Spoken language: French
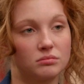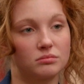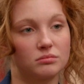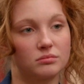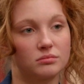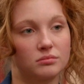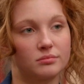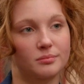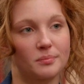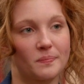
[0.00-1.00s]
Je quelle
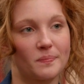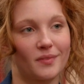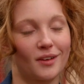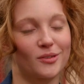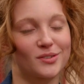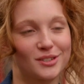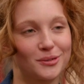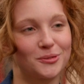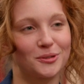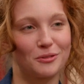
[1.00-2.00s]
classe déjà En
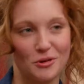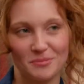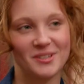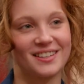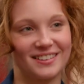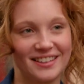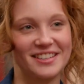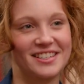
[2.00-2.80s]
CE2, franchement, c'était une année